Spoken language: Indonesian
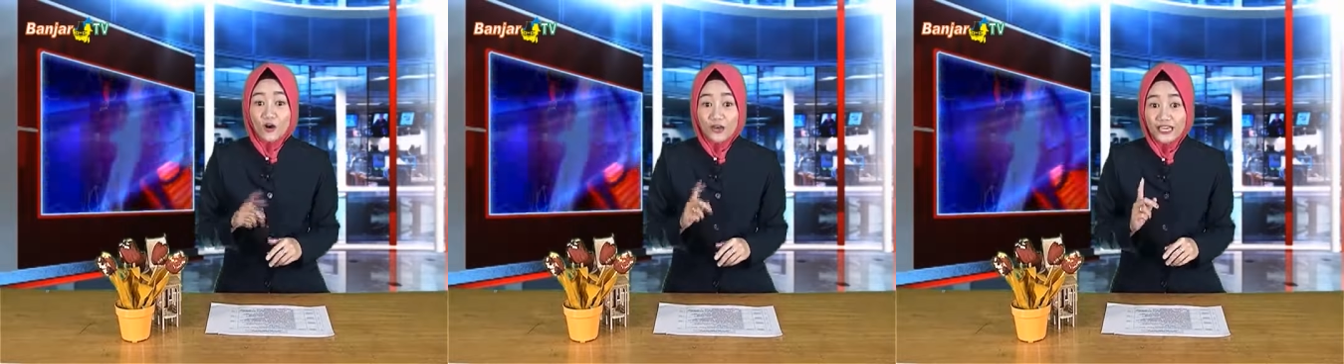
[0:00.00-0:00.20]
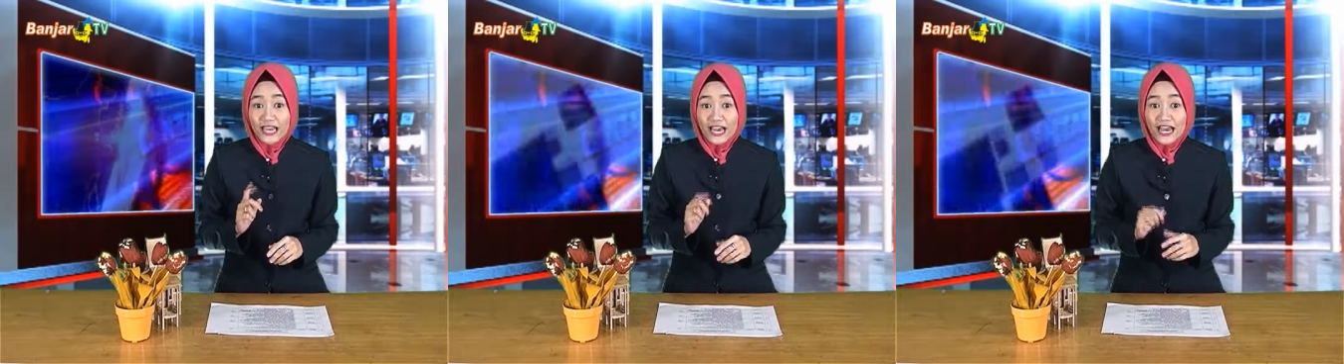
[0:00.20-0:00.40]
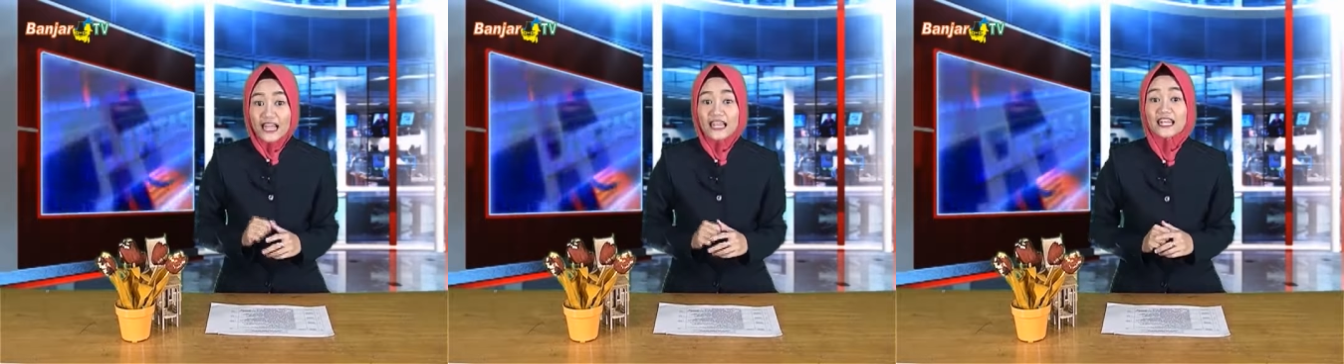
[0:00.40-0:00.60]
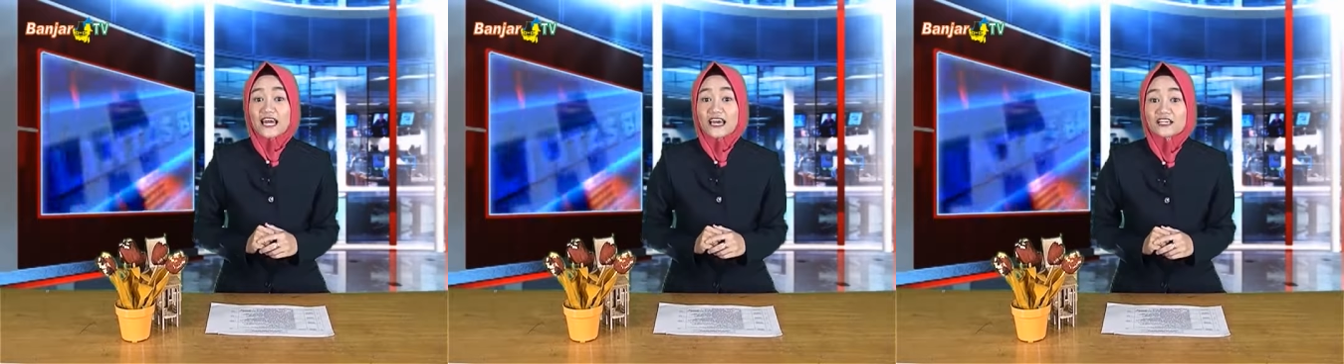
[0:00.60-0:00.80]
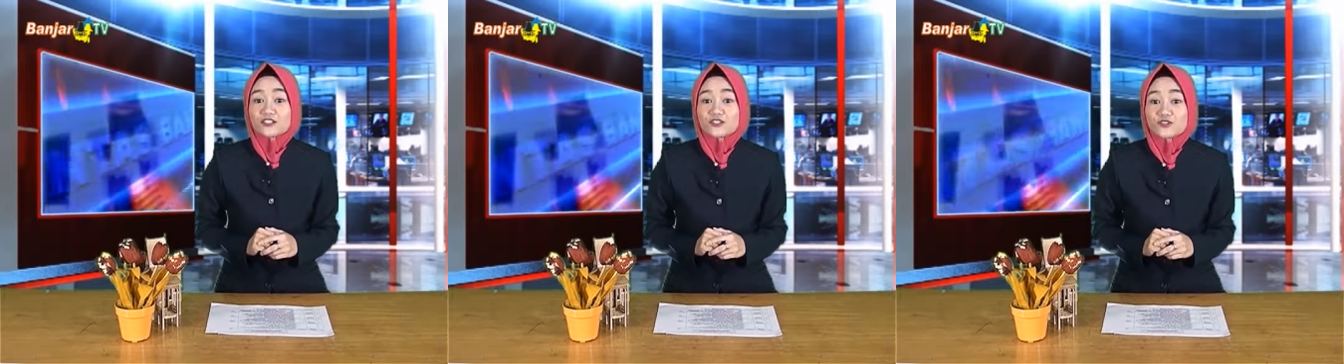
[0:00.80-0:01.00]
Oh ya,
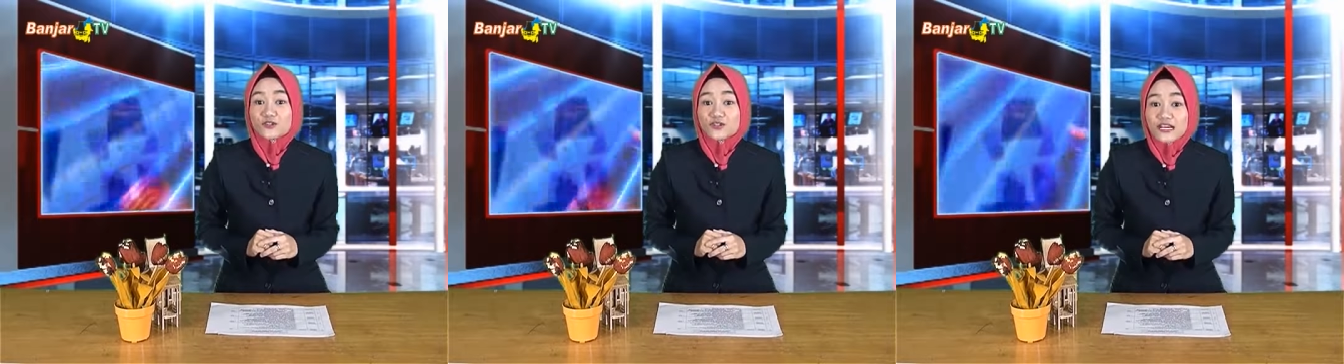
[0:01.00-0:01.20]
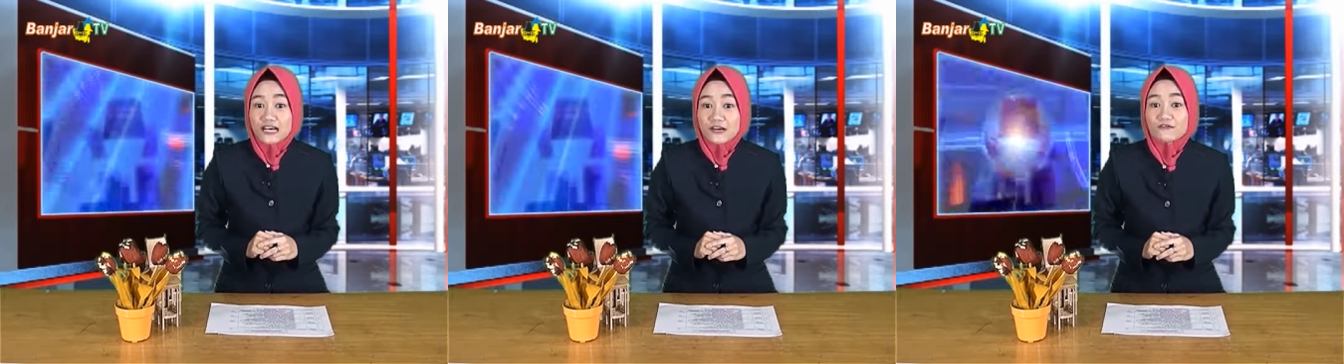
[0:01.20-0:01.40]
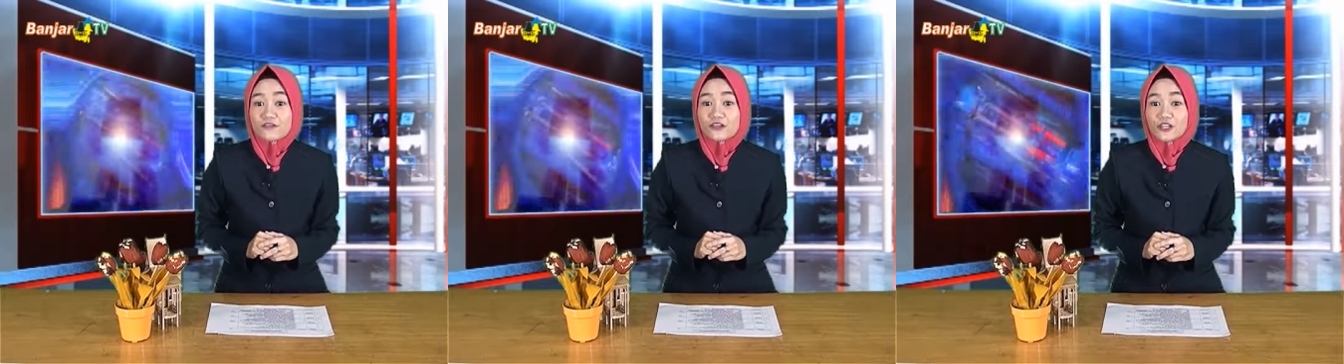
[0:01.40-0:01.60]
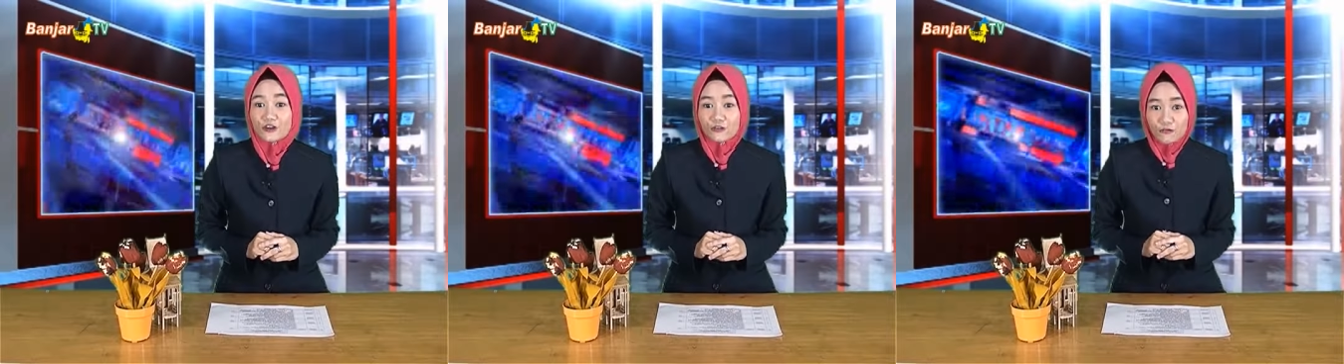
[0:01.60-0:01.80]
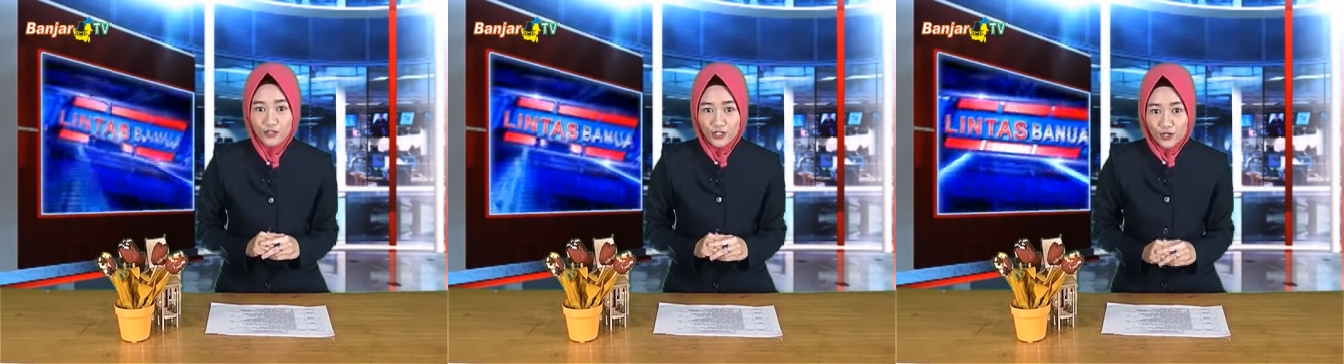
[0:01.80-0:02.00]
like juga
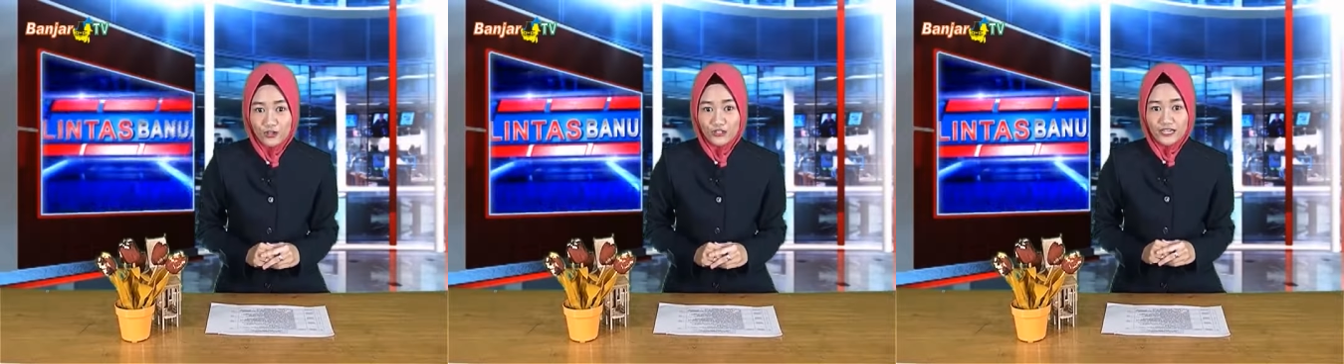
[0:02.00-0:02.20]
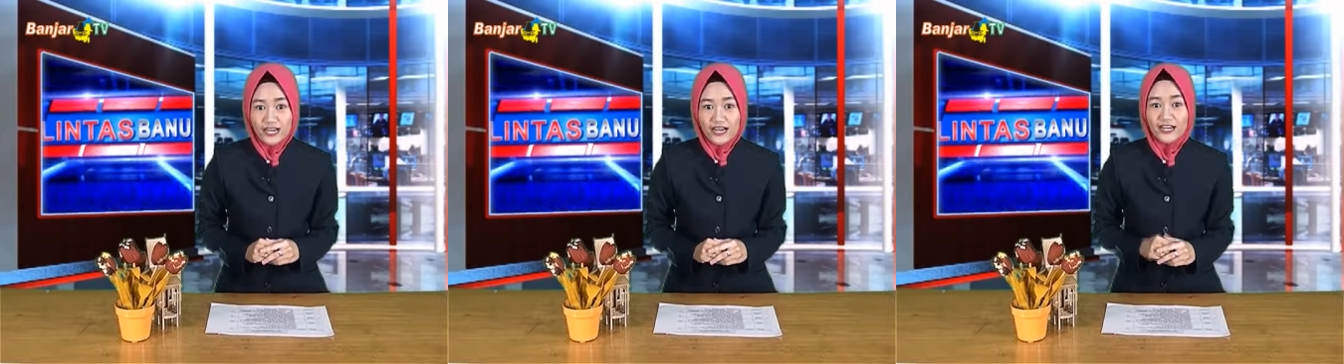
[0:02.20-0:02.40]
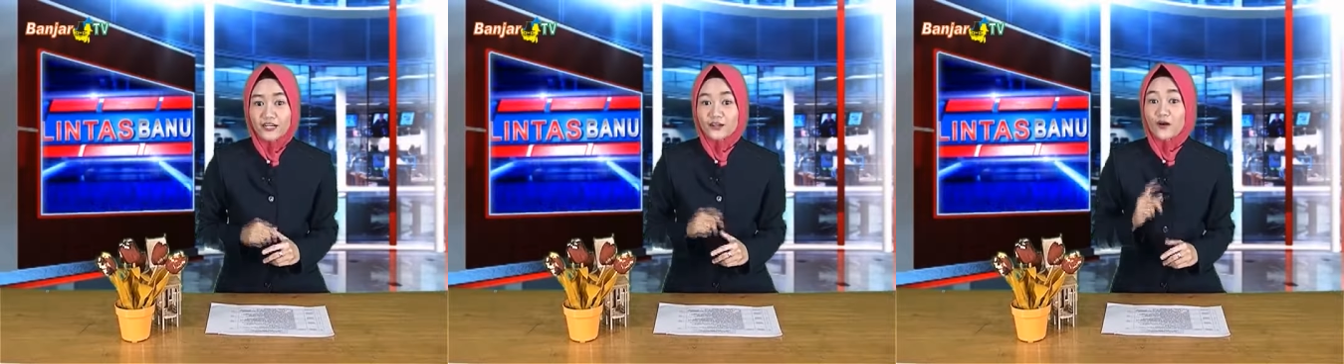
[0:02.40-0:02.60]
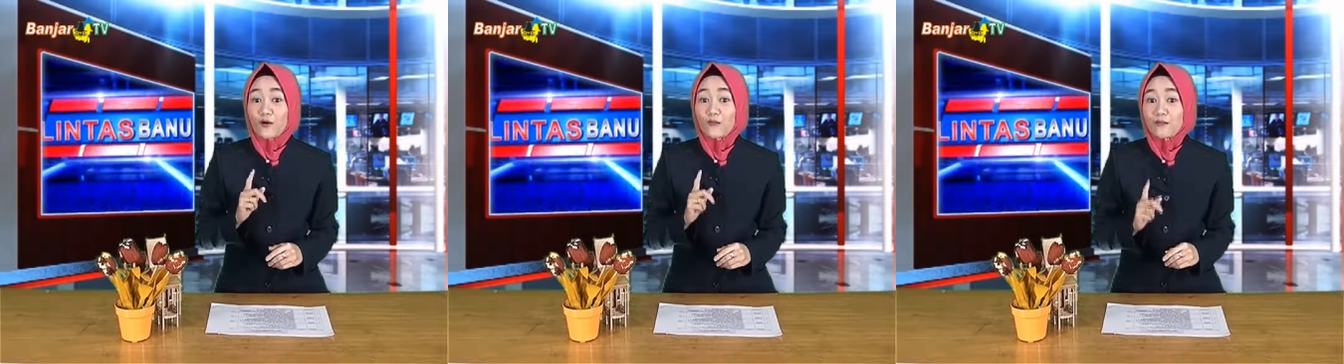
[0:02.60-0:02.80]
video-videonya,